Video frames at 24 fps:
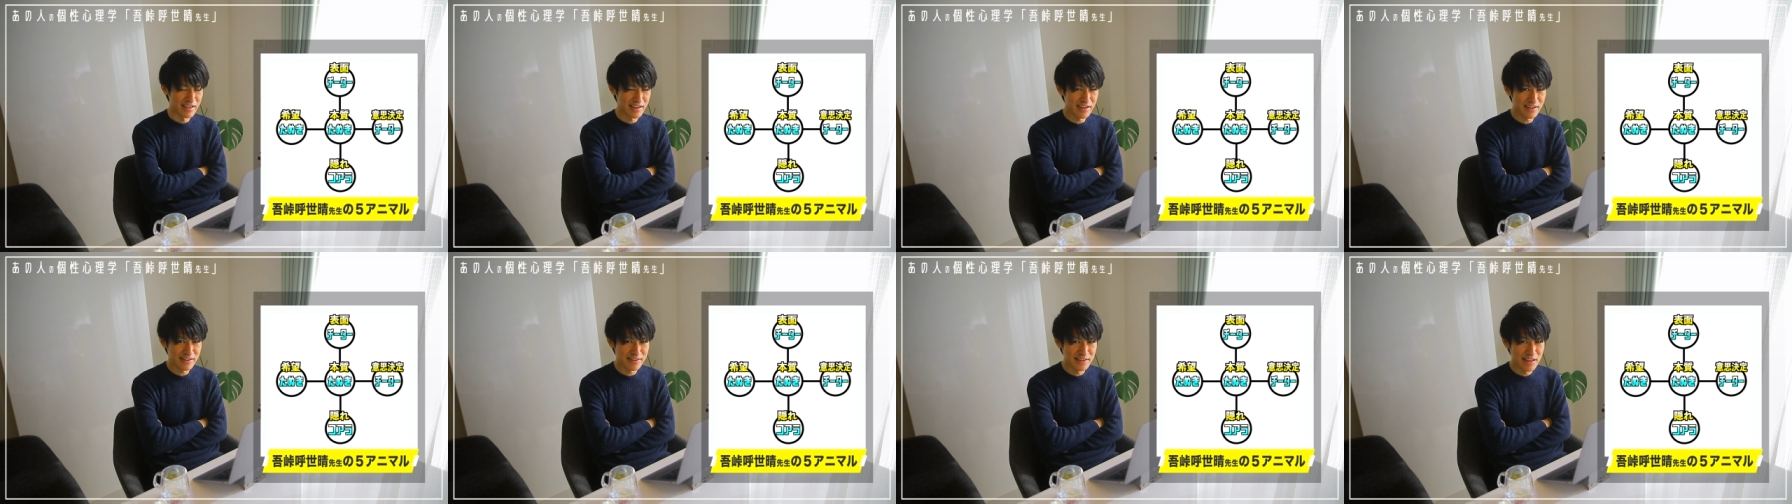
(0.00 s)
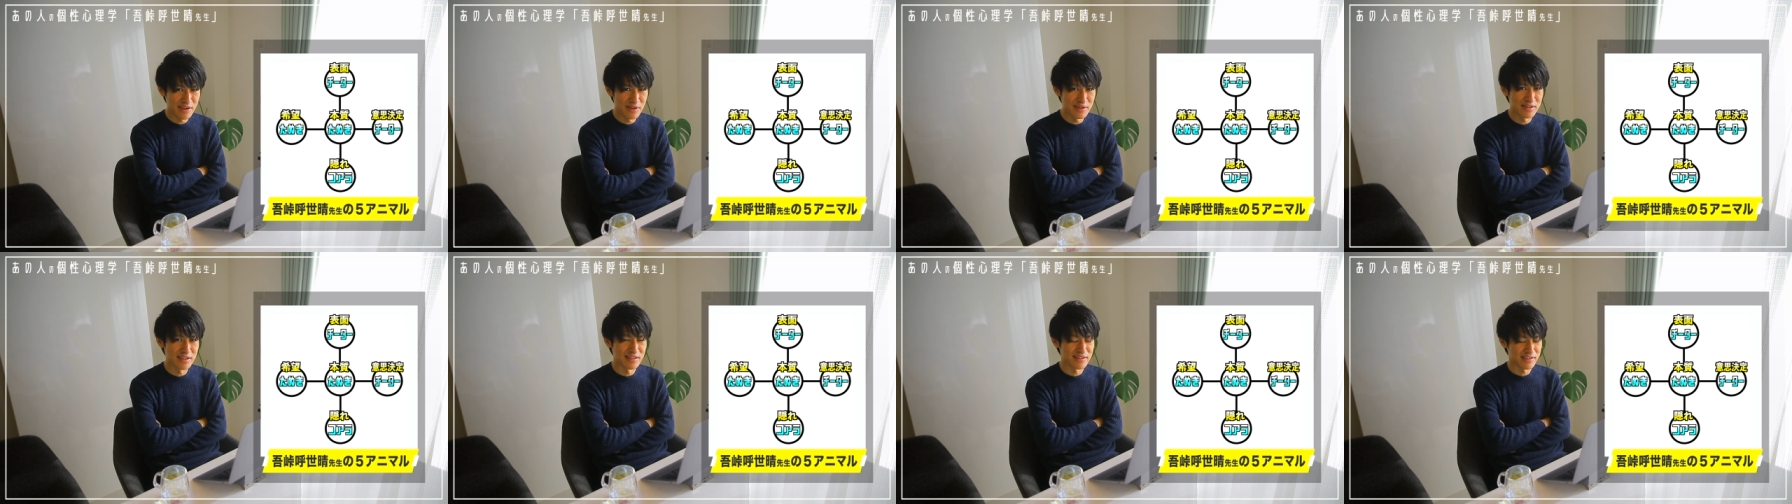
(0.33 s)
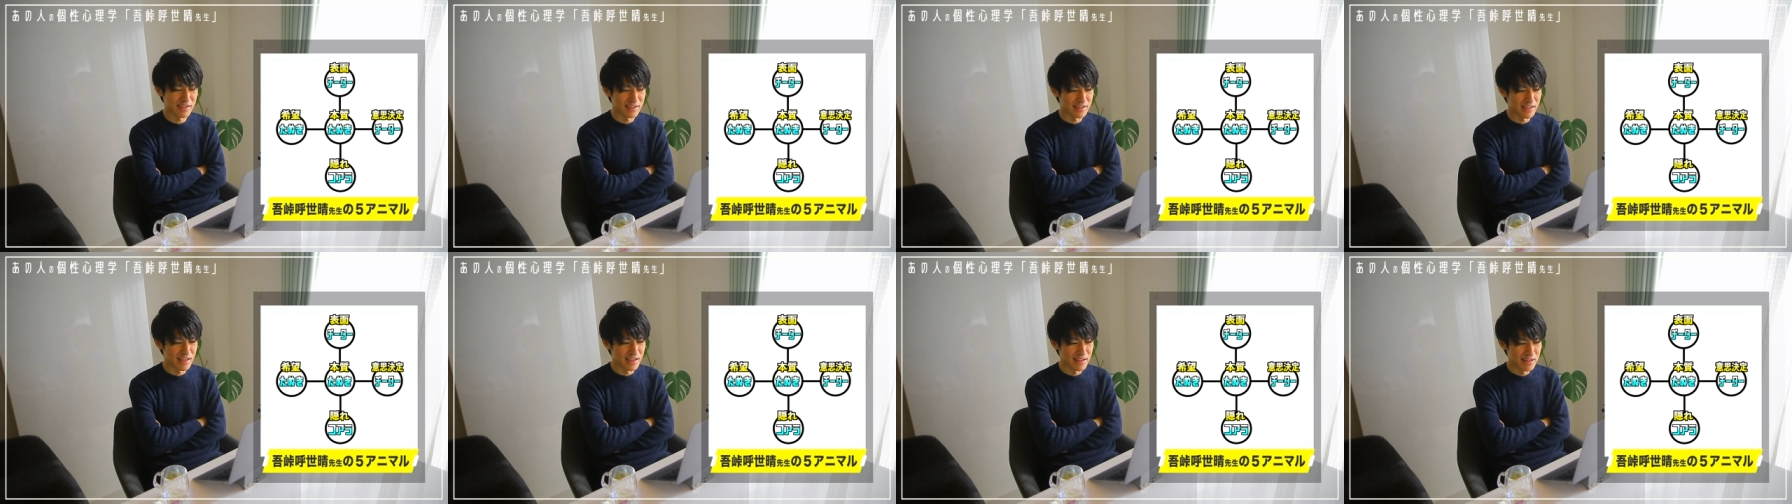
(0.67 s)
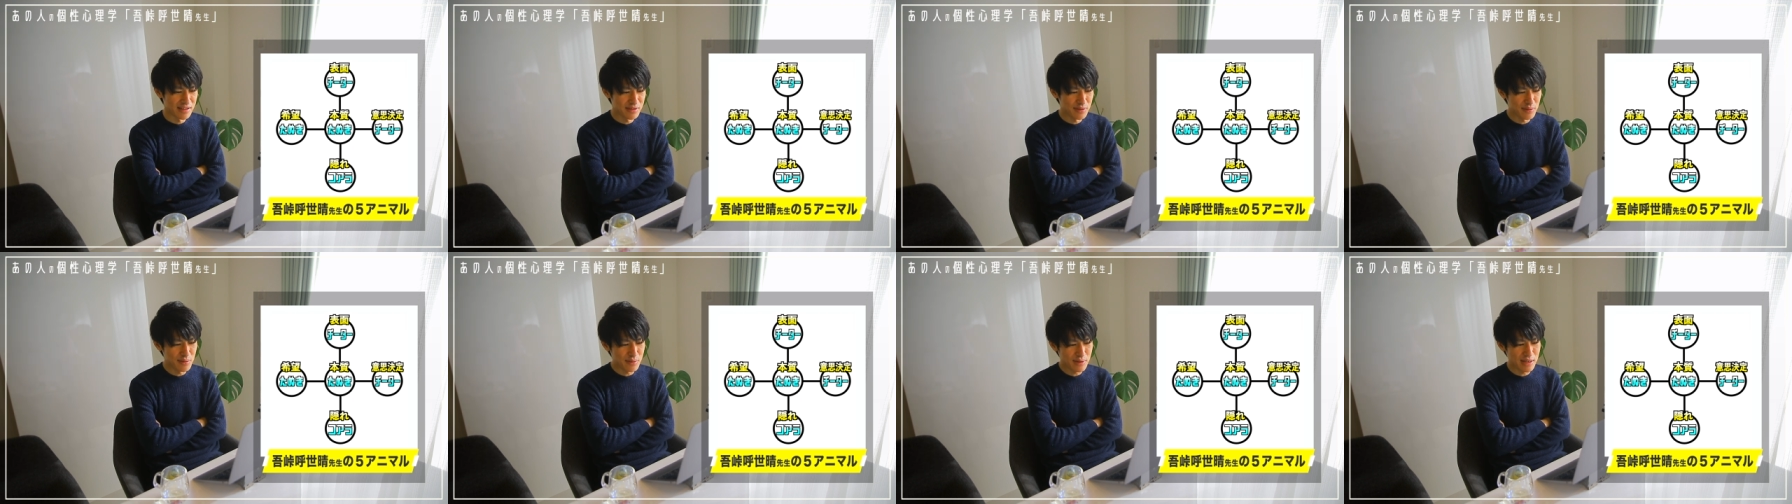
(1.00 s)
狙ってるんですかね？
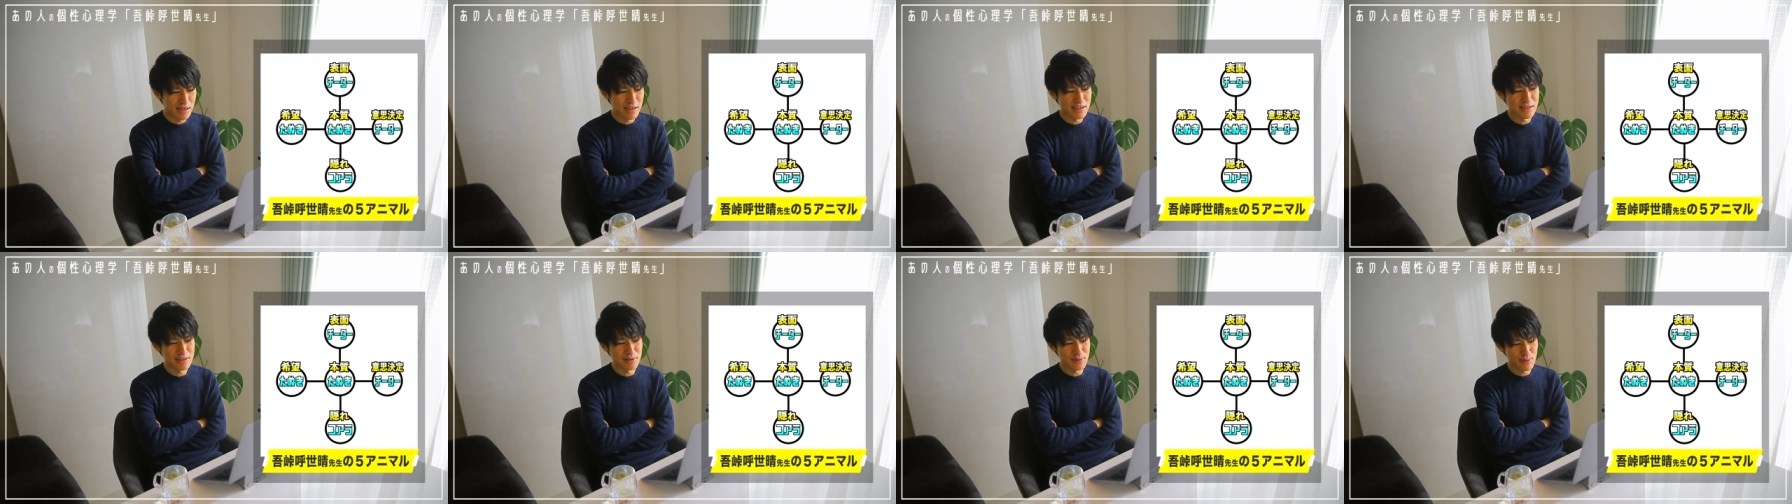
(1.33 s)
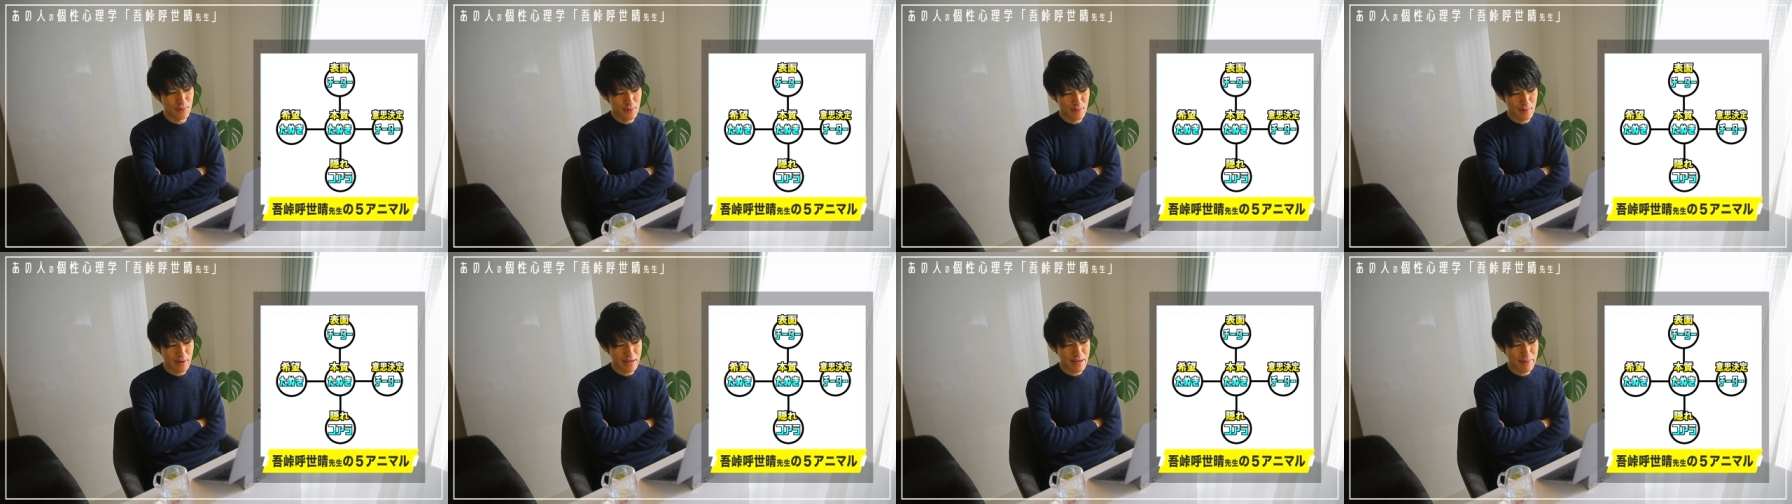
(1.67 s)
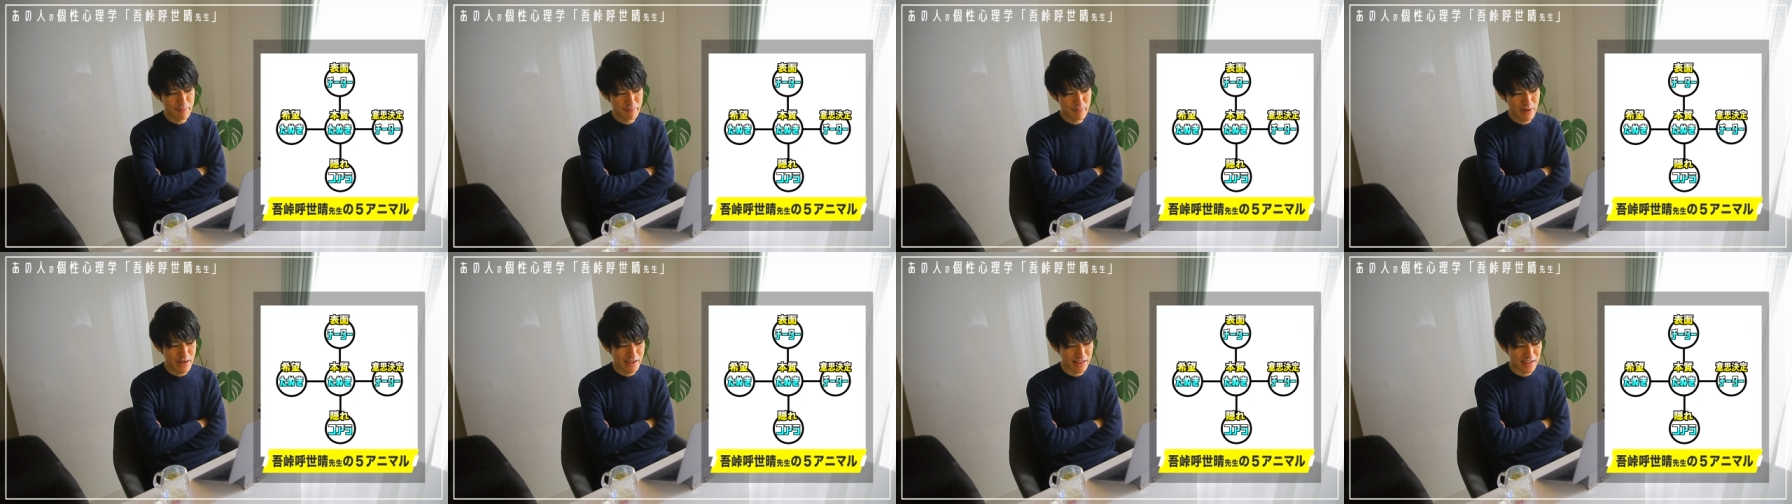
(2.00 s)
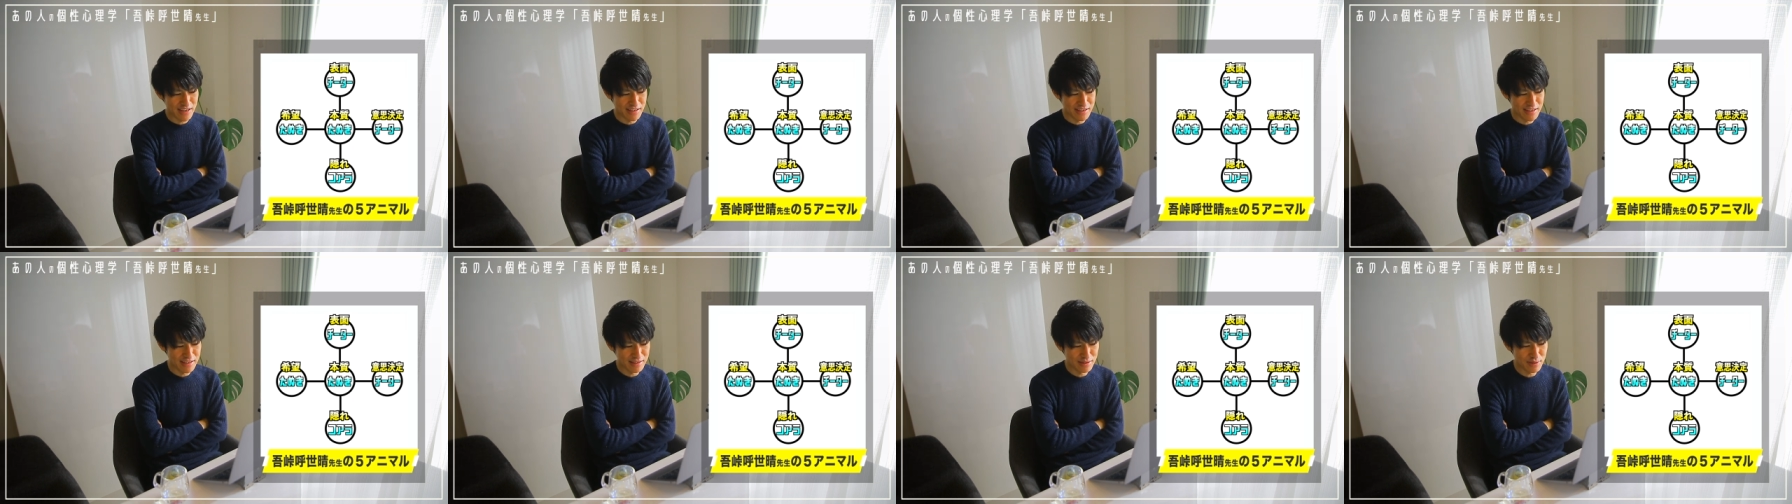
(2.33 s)
その回答はやっぱり
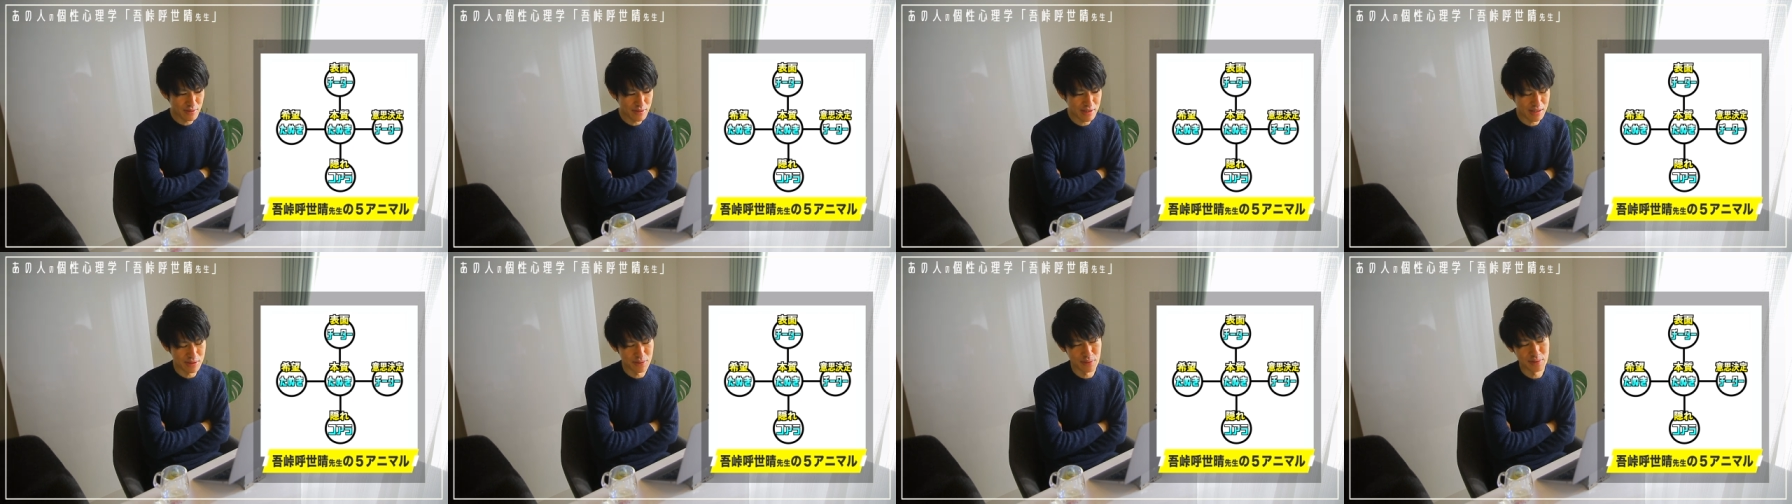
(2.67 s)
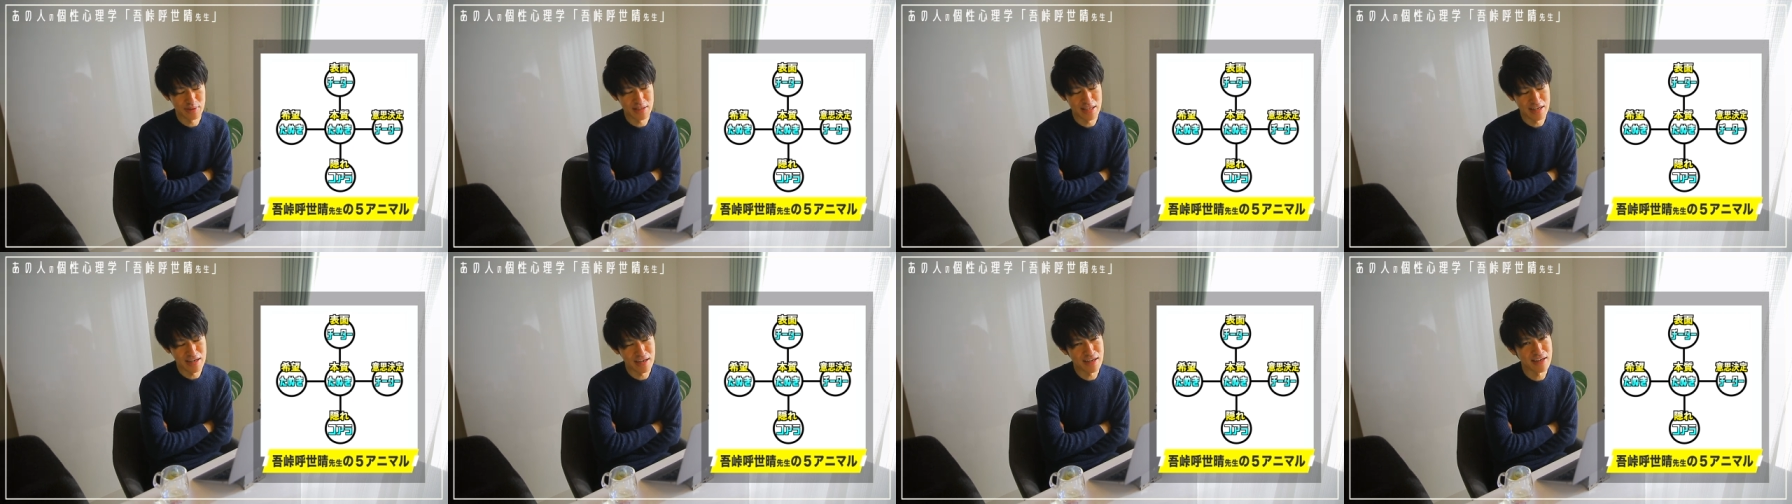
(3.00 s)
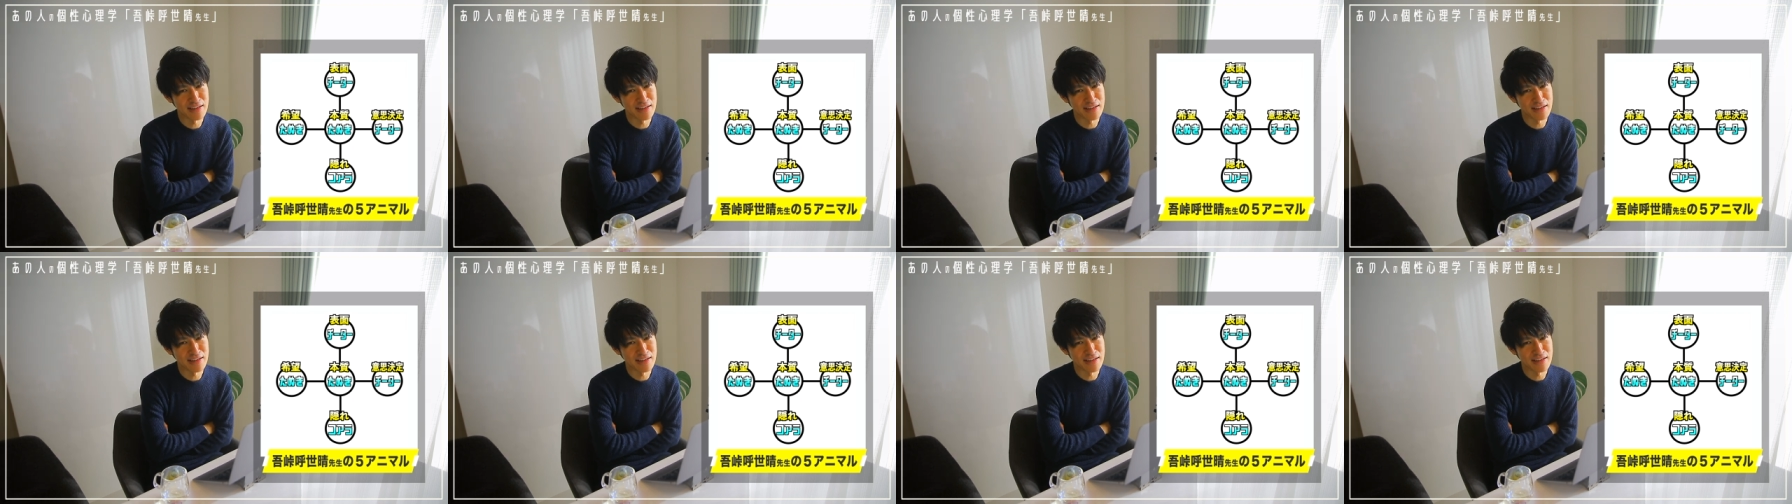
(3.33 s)
ね、ネットには載ってな